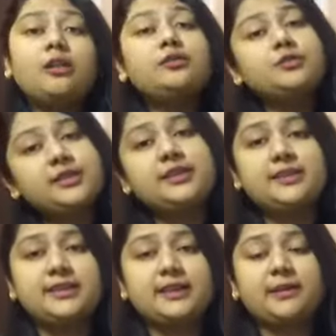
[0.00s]
और दूसरी
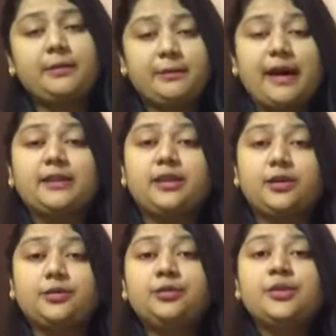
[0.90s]
चीज अगर मैं बात
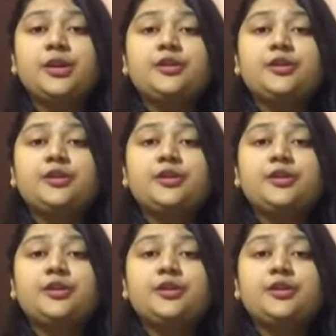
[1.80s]
करूं